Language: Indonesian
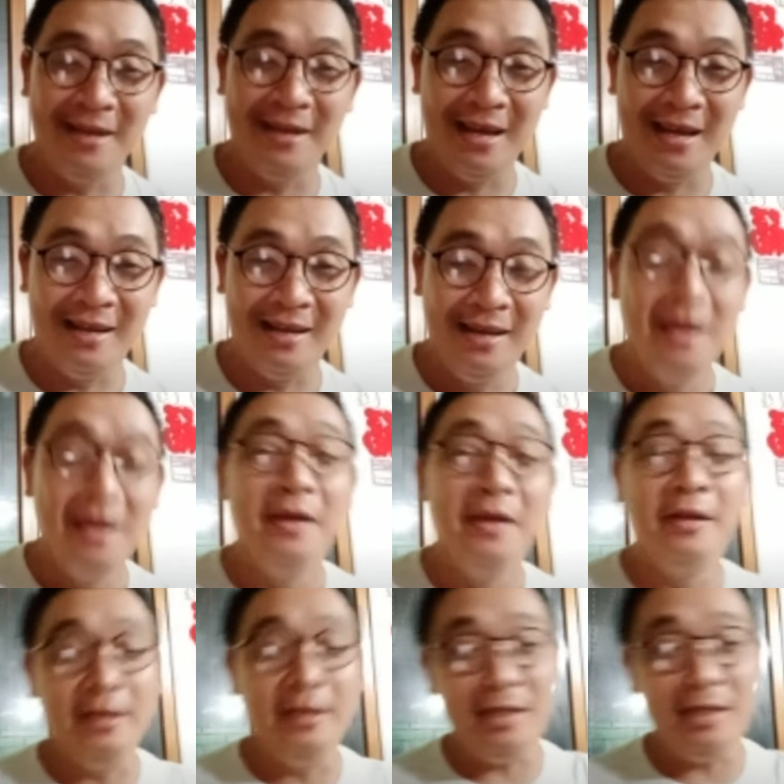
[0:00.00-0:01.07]
Saya bilang,
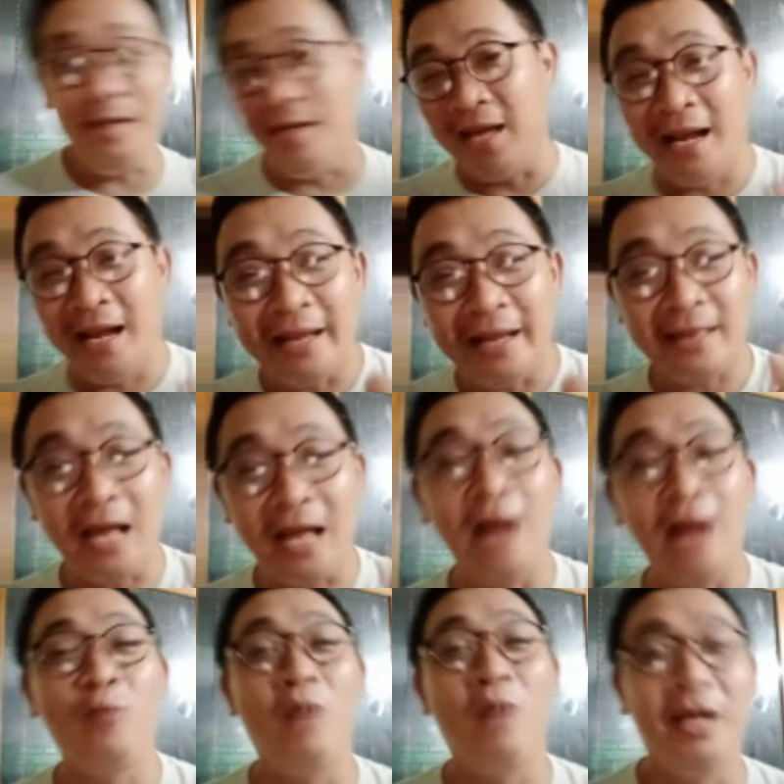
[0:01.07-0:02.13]
disinilah
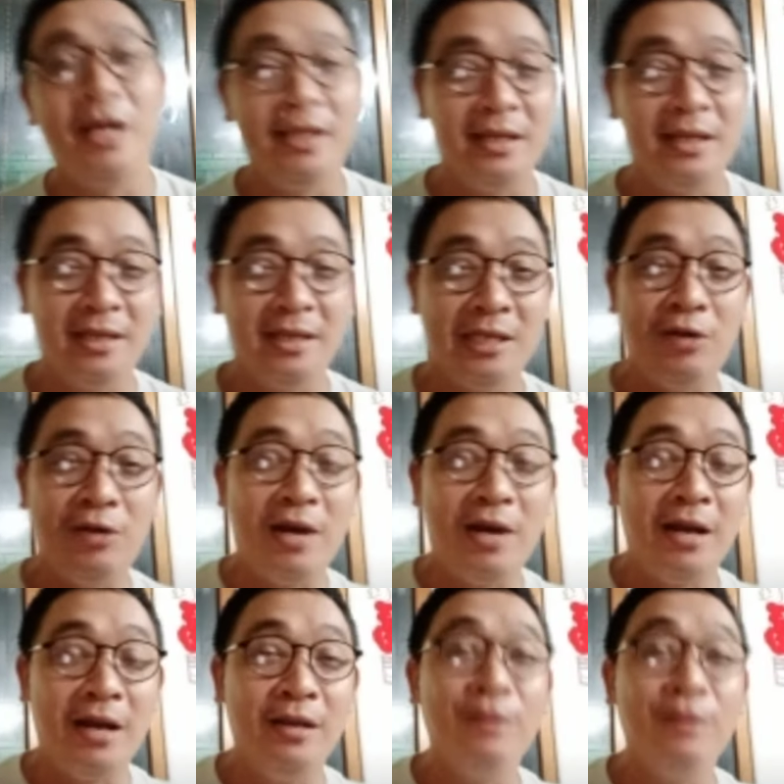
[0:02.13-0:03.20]
letak kualitas
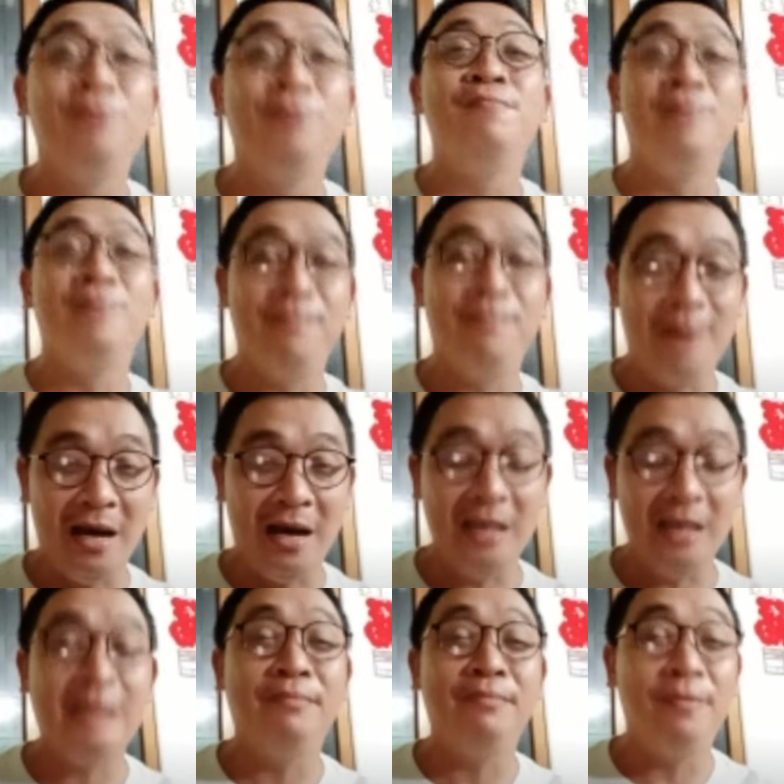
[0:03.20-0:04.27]
seseorang itu
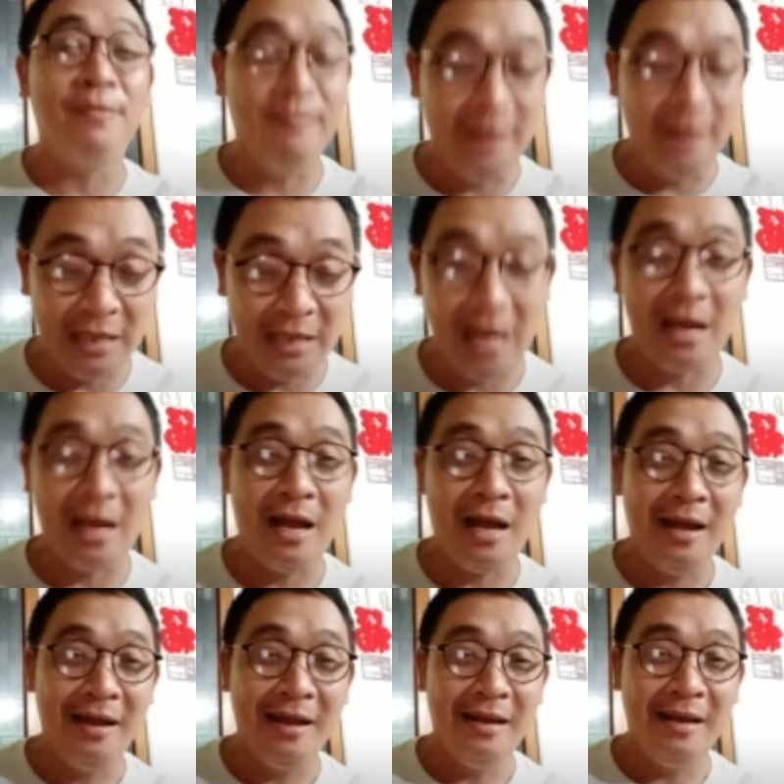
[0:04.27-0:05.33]
membahas,
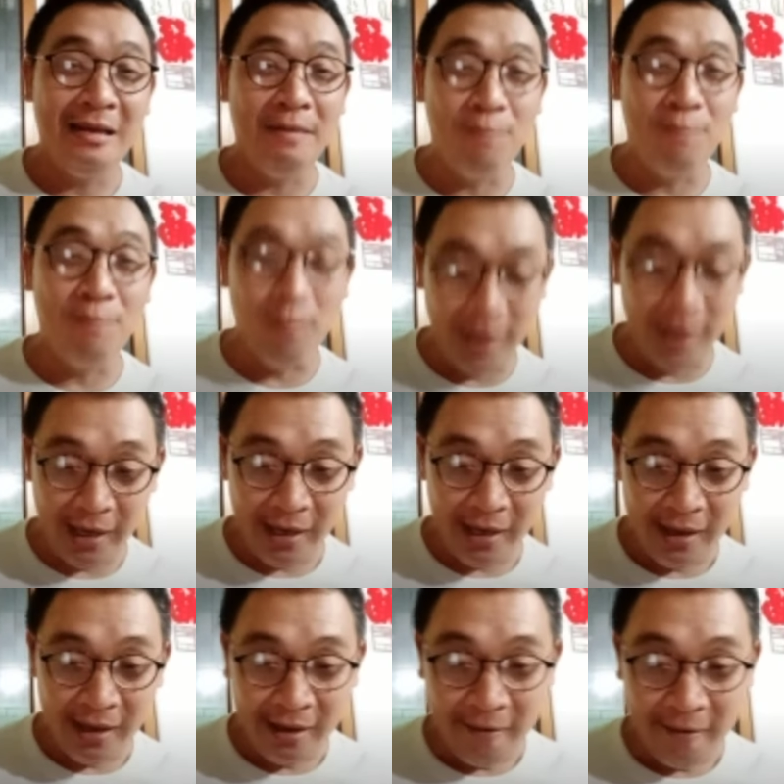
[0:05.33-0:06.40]
berbicara di
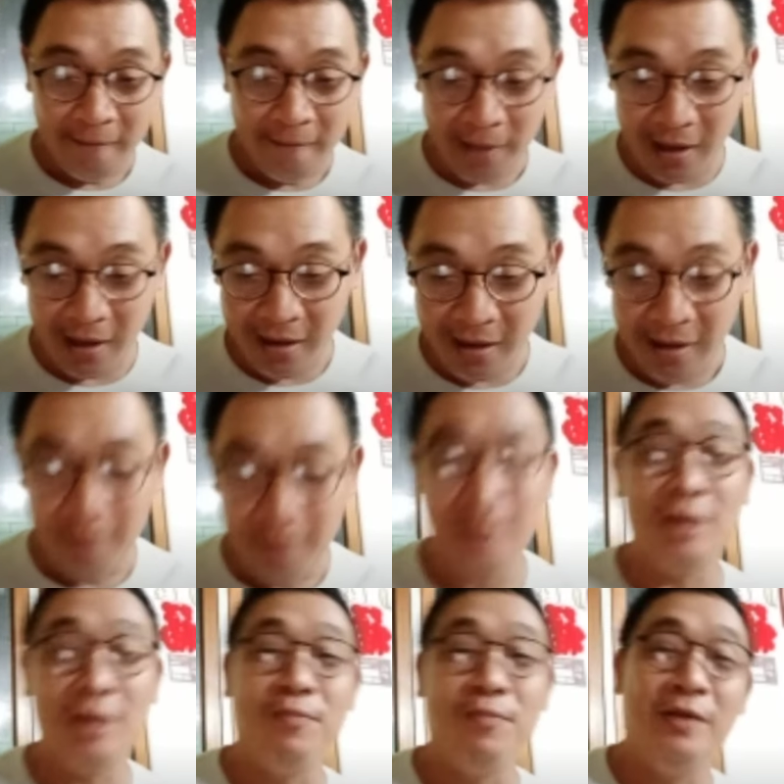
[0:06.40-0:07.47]
publik ya
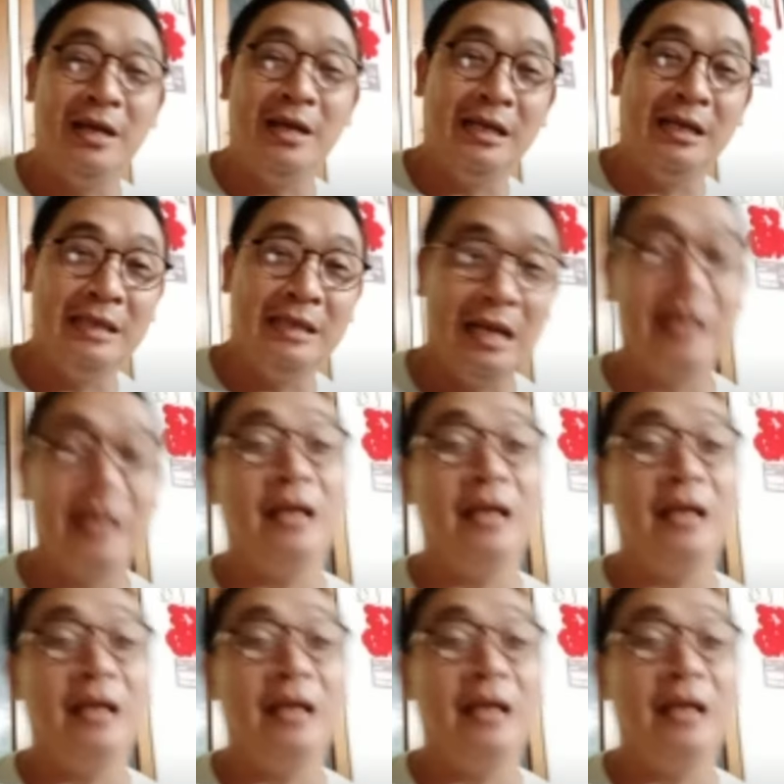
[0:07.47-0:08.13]
meskipun ada